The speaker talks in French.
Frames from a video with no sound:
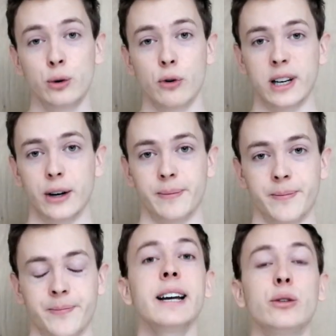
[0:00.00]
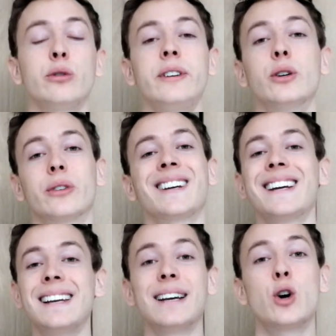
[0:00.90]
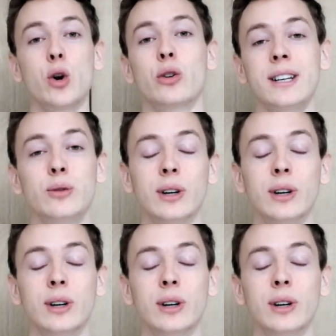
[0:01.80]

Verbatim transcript: un nouveau client. Là, il te suffit d'entrer les coordonnées